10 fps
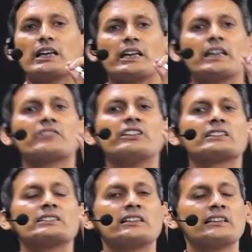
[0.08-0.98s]
एक
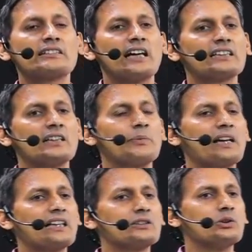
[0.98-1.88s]
व्यक्ति के साथ
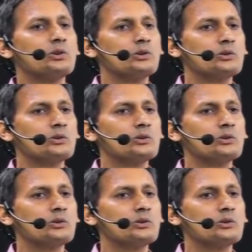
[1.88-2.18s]
अपराध हो